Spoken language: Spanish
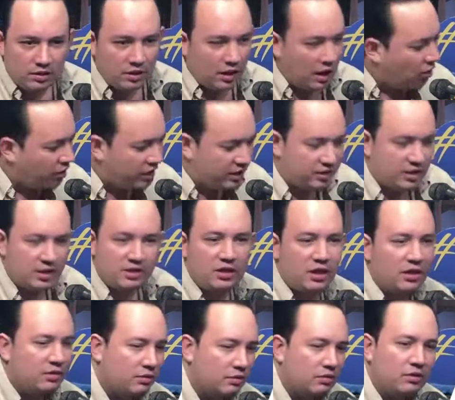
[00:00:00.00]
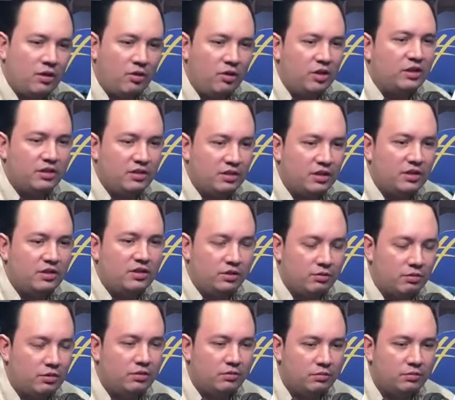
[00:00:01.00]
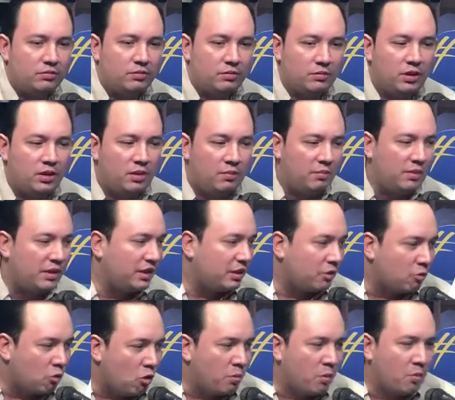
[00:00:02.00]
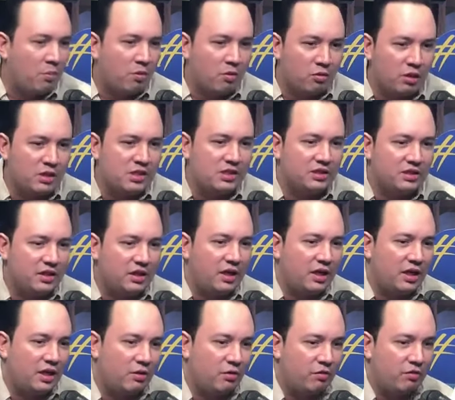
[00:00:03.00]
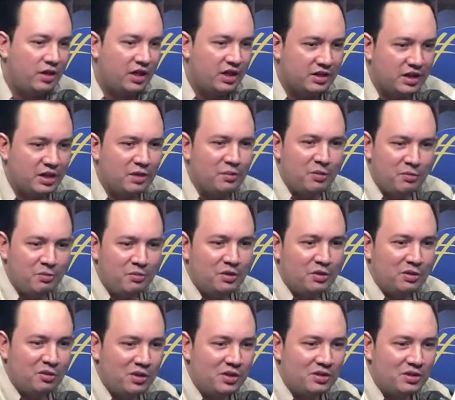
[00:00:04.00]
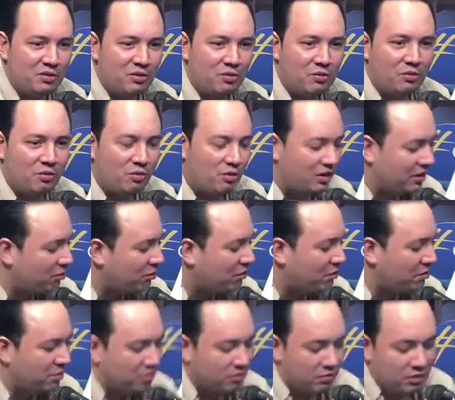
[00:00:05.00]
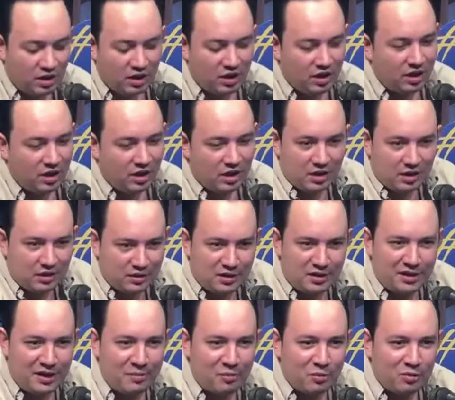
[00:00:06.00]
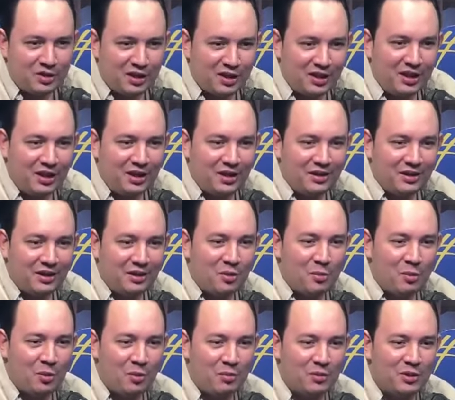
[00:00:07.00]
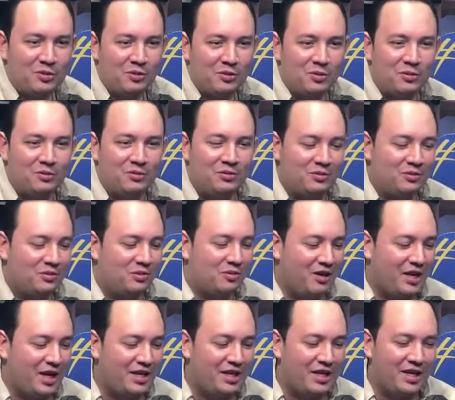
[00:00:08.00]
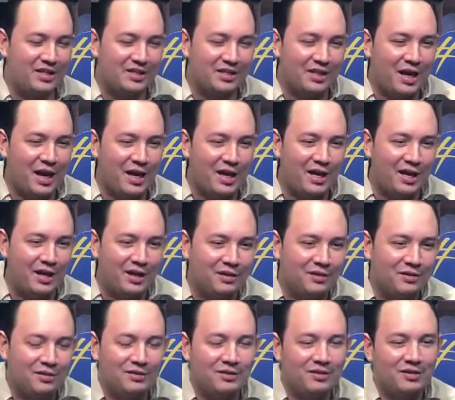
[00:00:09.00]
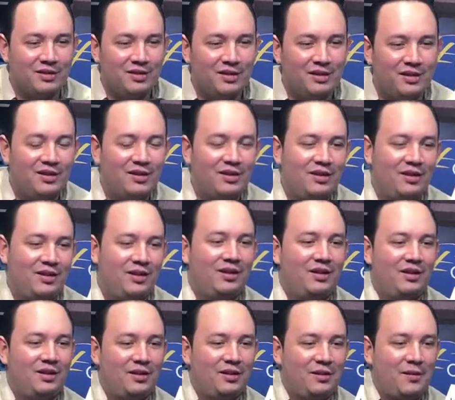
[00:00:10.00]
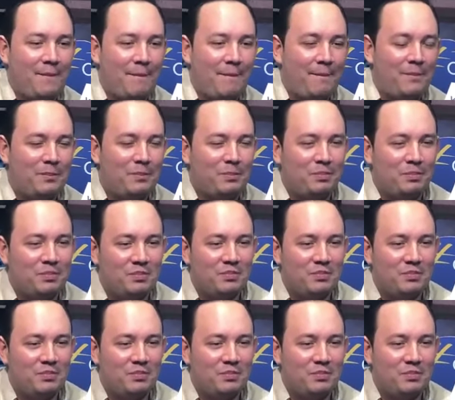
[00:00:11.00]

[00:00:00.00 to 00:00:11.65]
a Arena. Sí. Y, se van a sumar a Fuerza Solidaria. Ahorita están. Ahorita ah, muy bien, perfecto. Me disculpo por no asistir a la conferencia que me invitó el señor Jorge Ruiz, pero teníamos aquí el compromiso con, la ISK. Bueno,